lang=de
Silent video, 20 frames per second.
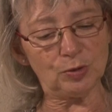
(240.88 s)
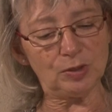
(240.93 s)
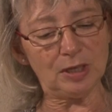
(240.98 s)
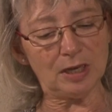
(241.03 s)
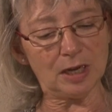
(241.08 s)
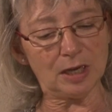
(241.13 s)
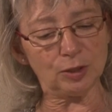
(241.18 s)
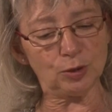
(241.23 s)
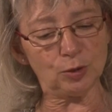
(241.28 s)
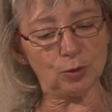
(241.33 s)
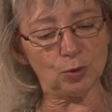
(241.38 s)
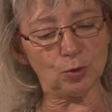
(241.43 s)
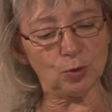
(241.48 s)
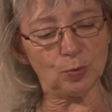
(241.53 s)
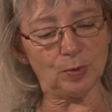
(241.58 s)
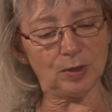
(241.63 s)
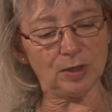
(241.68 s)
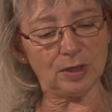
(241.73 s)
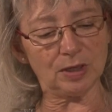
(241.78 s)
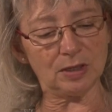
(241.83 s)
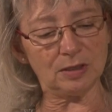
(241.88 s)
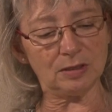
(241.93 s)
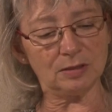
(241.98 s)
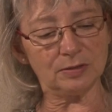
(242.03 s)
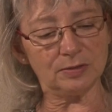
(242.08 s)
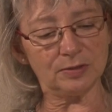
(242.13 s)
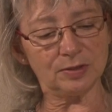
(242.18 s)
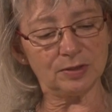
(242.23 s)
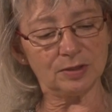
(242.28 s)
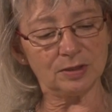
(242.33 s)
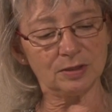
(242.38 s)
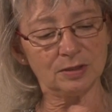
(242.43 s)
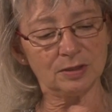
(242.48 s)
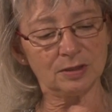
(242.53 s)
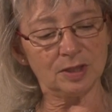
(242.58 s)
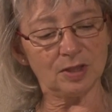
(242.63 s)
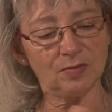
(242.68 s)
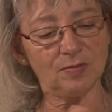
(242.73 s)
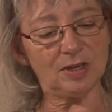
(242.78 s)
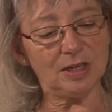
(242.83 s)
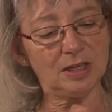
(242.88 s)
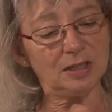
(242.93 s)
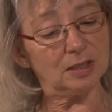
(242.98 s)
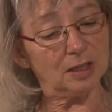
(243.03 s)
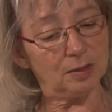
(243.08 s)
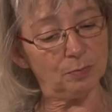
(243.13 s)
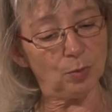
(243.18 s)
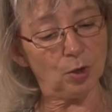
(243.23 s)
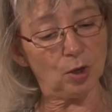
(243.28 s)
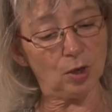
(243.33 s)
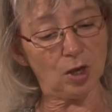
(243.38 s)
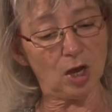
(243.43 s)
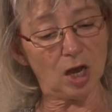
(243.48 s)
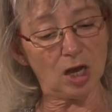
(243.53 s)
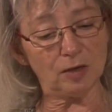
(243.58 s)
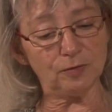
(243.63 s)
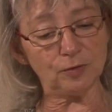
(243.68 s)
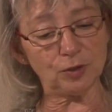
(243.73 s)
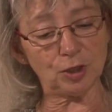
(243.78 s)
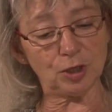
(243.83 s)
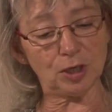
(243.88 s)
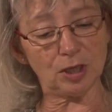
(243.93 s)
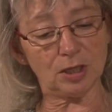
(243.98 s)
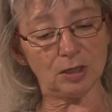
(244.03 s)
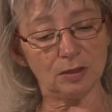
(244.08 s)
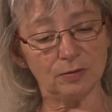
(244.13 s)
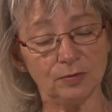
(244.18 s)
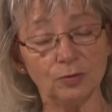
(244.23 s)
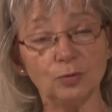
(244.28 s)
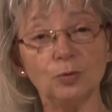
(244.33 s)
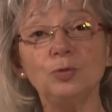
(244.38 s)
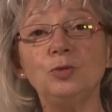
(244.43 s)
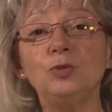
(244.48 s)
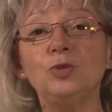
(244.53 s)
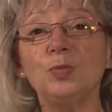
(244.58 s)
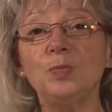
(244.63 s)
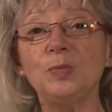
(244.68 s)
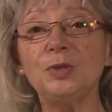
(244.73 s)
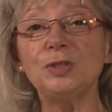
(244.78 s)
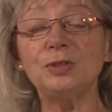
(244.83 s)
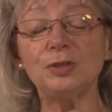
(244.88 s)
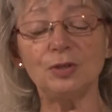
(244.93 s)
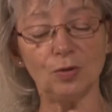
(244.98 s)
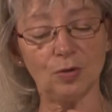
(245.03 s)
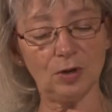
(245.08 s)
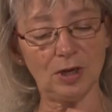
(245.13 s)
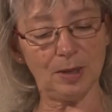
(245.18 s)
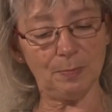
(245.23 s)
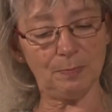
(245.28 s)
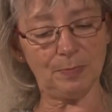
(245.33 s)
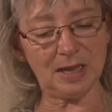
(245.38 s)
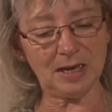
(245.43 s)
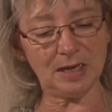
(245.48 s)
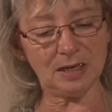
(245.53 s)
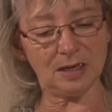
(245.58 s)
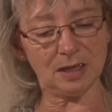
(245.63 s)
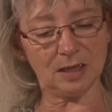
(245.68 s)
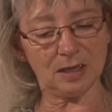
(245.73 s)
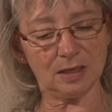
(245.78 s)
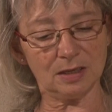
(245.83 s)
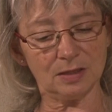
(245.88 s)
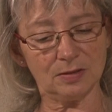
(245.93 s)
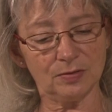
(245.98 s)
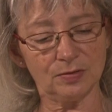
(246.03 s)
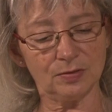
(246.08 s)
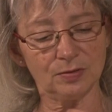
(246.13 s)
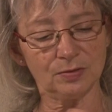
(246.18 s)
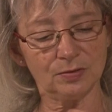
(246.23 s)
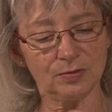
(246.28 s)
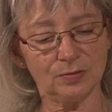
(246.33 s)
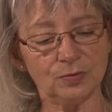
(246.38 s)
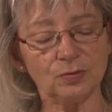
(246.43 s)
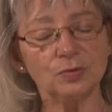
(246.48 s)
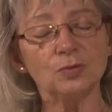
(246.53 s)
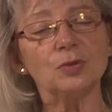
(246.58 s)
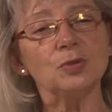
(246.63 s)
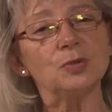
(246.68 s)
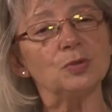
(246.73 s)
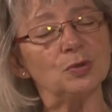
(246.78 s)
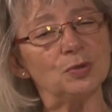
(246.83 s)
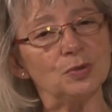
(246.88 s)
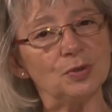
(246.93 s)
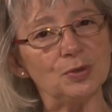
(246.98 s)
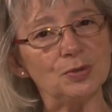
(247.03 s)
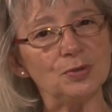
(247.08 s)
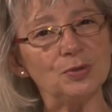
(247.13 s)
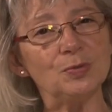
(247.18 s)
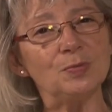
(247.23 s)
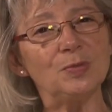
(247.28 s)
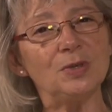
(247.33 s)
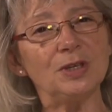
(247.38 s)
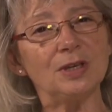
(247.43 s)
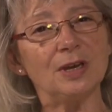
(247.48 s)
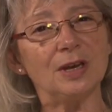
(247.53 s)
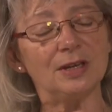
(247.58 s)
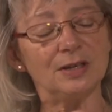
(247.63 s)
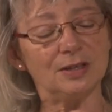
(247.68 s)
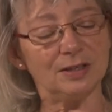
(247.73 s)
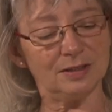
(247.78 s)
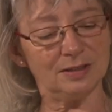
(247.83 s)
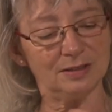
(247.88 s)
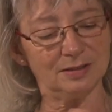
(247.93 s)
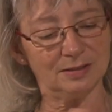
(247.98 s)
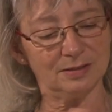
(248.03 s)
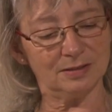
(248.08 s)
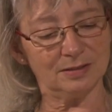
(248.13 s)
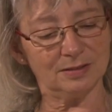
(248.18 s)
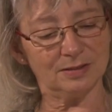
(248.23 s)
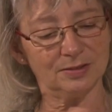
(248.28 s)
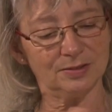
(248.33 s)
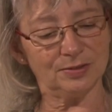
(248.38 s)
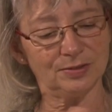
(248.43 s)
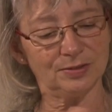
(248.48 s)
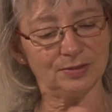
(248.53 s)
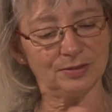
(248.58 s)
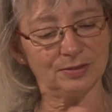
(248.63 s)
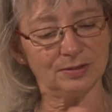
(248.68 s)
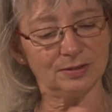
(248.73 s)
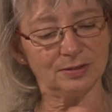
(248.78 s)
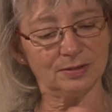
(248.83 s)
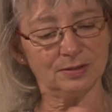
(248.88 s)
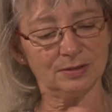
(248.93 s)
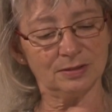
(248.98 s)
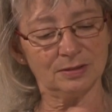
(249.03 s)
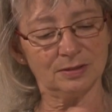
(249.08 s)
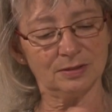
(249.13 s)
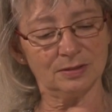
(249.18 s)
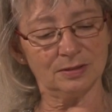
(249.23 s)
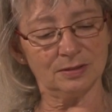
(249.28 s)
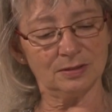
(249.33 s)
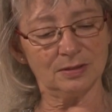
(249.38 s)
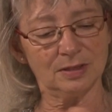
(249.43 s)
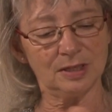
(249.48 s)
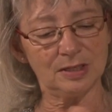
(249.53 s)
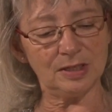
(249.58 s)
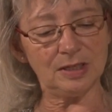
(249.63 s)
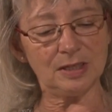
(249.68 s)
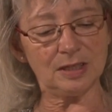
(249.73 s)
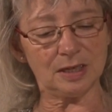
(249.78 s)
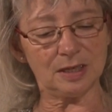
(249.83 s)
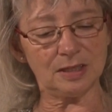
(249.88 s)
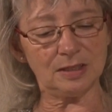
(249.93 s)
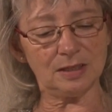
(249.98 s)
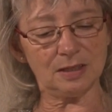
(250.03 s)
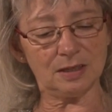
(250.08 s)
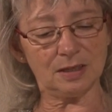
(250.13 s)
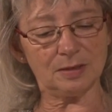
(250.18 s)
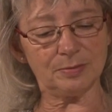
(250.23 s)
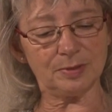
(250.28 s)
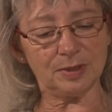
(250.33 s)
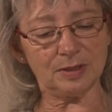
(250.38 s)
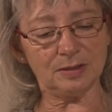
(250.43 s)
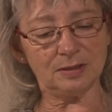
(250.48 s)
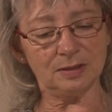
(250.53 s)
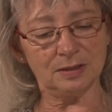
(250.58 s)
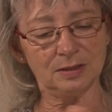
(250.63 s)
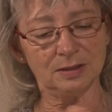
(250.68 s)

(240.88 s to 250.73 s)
du die Nacht zubringen. Wenn ich dann morgen aufstehe und du bist noch lebendig, so sollst du mich heiraten. Sie dachte aber,